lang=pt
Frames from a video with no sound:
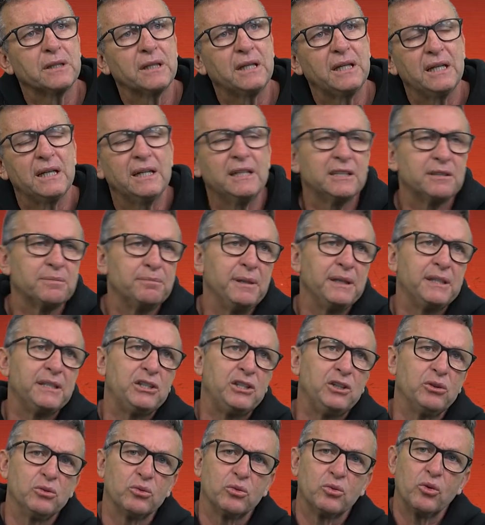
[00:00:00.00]
que eles
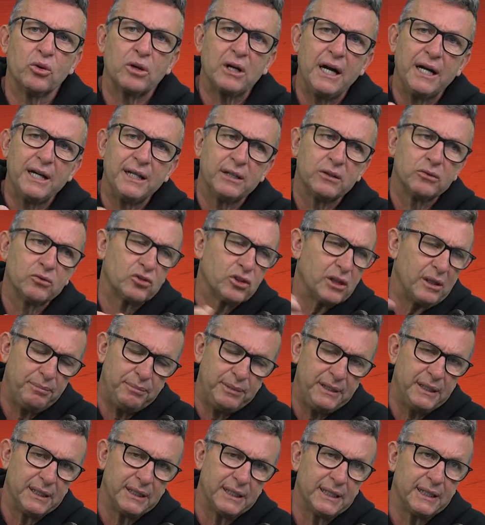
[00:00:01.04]
metiam cocaína, eu não
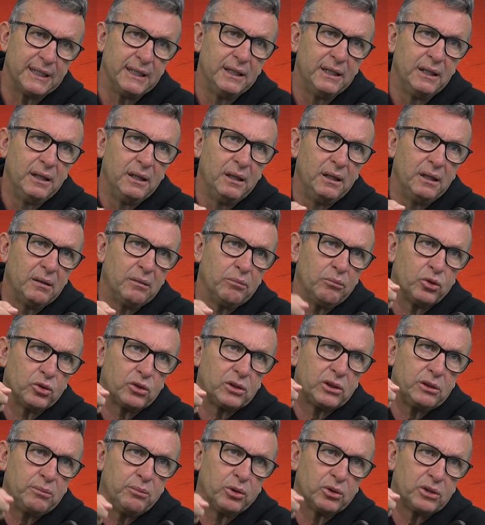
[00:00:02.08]
sabia, né?
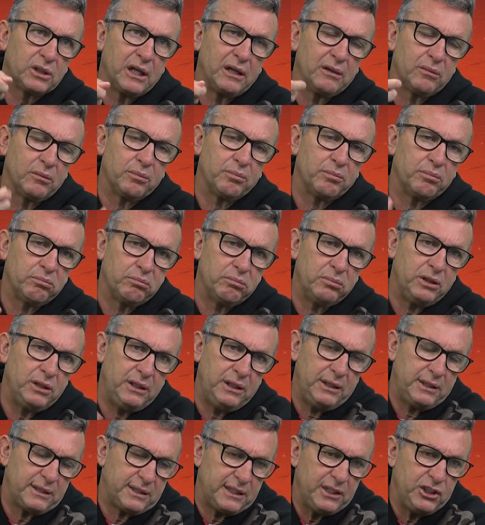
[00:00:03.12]
Botar,
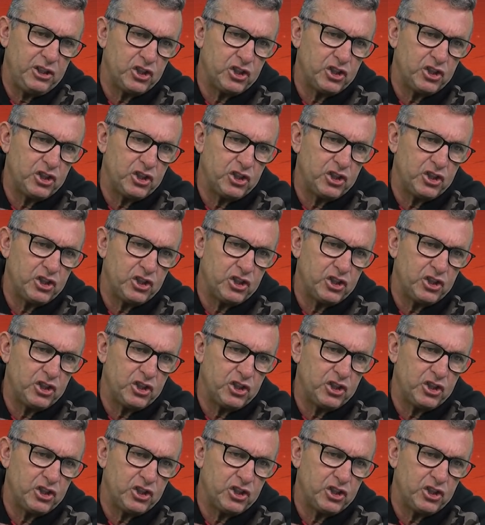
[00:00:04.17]
e se